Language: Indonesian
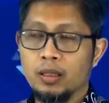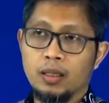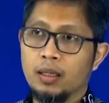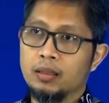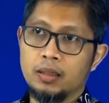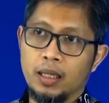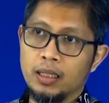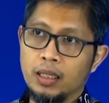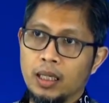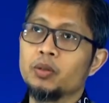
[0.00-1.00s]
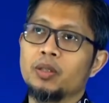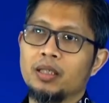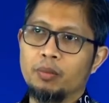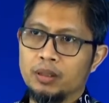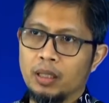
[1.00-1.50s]
rekan-rekan sekalian ayo
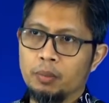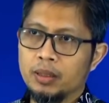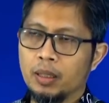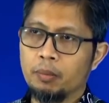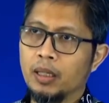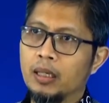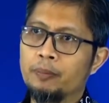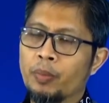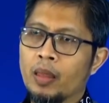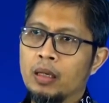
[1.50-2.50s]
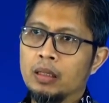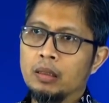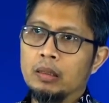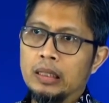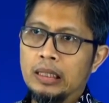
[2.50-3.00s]
kita bersama-sama
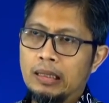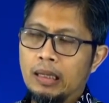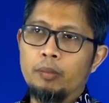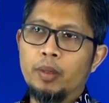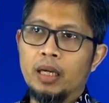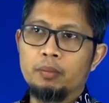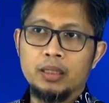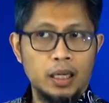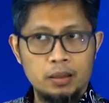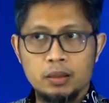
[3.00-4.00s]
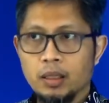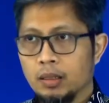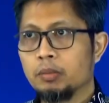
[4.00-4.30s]
kita pahami sains dengan